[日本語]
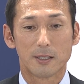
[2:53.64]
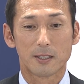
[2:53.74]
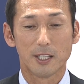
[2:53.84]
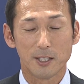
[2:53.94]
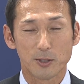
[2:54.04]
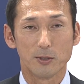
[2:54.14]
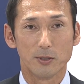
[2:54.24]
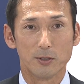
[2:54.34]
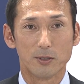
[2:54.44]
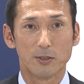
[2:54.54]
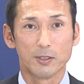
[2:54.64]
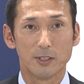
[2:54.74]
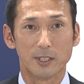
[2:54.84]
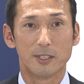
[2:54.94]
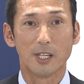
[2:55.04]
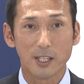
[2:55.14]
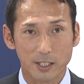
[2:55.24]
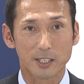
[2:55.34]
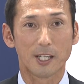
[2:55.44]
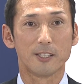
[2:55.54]
選手には全
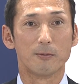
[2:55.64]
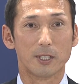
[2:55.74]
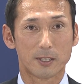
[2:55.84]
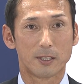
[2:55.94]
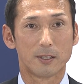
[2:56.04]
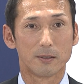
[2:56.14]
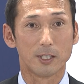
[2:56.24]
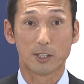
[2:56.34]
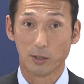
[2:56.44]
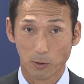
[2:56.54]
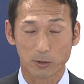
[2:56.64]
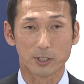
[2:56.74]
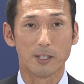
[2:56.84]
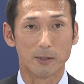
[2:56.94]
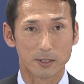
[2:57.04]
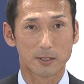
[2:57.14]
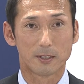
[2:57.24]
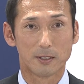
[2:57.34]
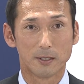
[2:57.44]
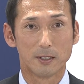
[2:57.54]
員期待してますで注目しています
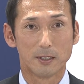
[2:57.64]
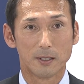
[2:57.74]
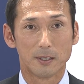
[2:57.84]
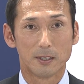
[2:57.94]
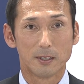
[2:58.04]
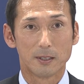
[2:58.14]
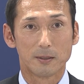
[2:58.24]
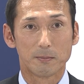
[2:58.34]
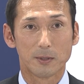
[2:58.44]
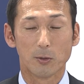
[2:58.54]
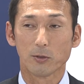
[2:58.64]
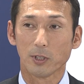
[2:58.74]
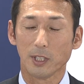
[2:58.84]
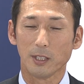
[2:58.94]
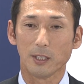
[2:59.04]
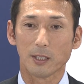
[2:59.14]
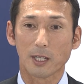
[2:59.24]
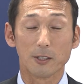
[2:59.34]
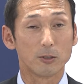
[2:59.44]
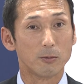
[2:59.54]
で本当に
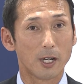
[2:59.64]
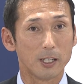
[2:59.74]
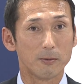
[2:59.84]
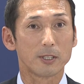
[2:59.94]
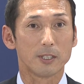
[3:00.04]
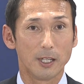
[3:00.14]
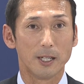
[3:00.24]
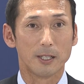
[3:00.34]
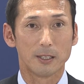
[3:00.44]
監督も変わりまして、